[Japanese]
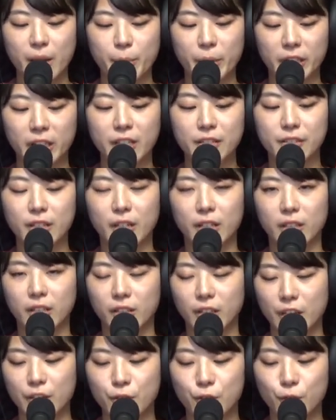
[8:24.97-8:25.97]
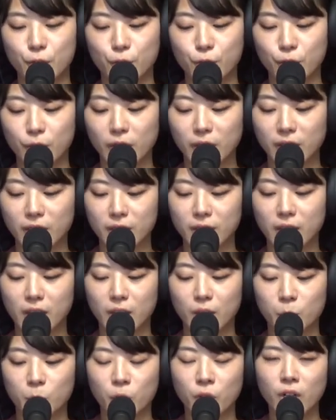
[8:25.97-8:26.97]
まあ、現在練習中なんですけ
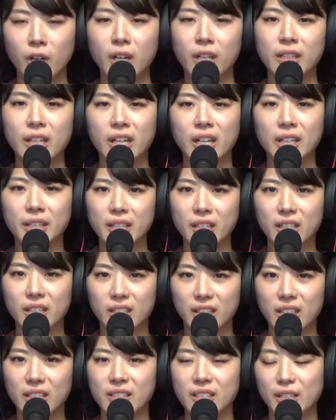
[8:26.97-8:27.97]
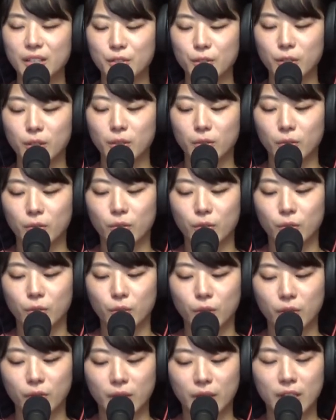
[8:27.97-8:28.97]
れどもなかなかね30キロという
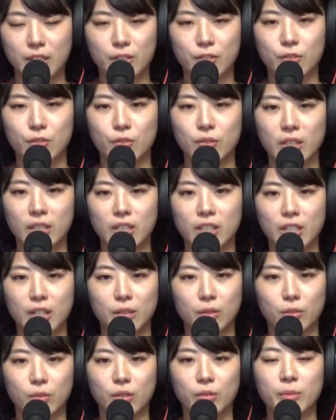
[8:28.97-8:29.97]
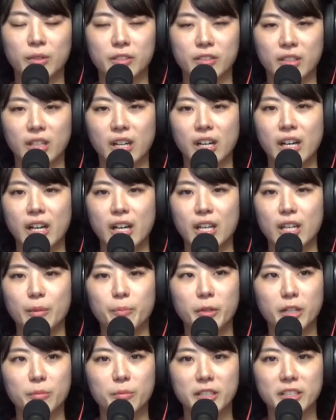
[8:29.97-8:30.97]
距離は練習できないといいますか
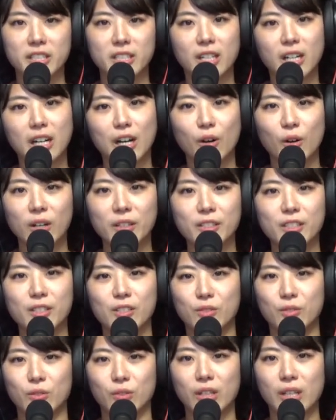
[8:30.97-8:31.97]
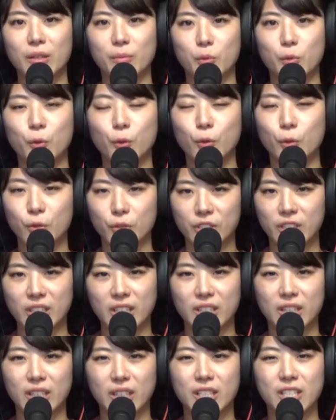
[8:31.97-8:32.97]
やっぱり街中を走るので歩行者
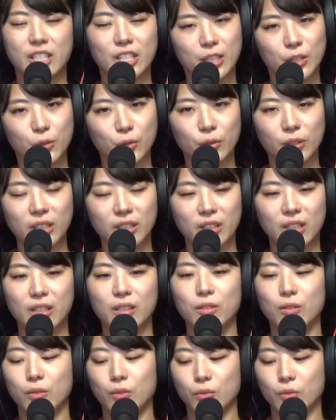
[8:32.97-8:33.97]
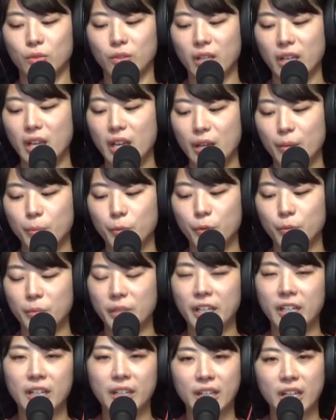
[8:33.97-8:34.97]
だったり信号だったりということでも
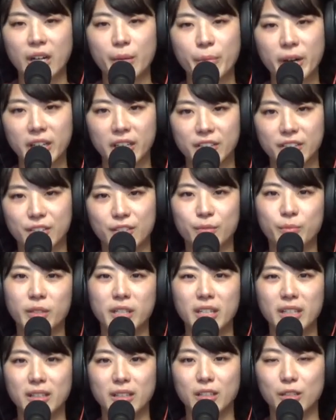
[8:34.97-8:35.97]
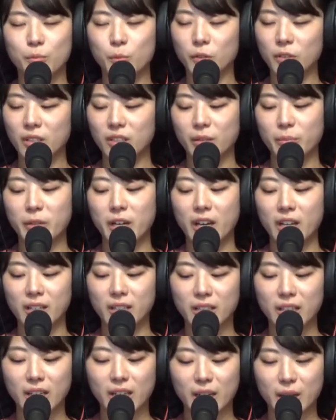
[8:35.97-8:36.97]
うなかなか前に進めないっていう問題点もあ
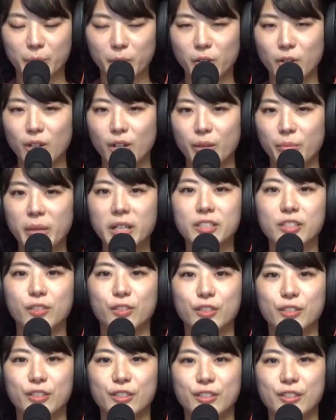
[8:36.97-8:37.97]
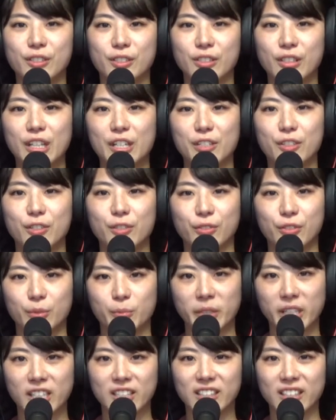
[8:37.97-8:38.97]
りながらも、まあ、少しずつ練習を
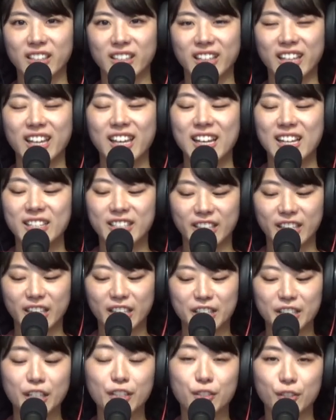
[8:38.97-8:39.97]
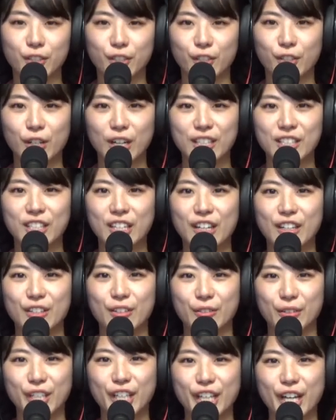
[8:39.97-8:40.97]
積み重ねてしっかり30キロ走れる
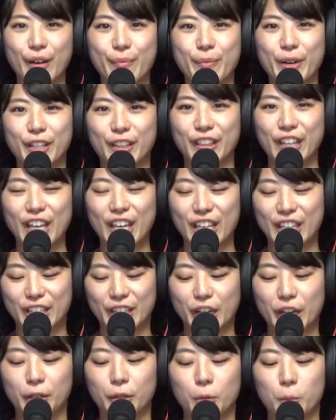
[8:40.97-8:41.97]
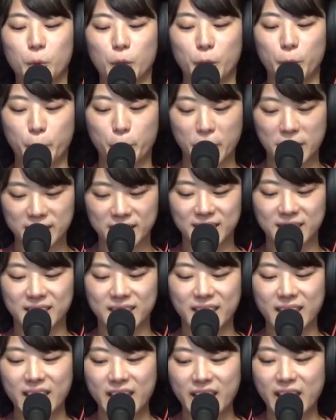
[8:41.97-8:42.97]
ように頑張っていきたいと思います。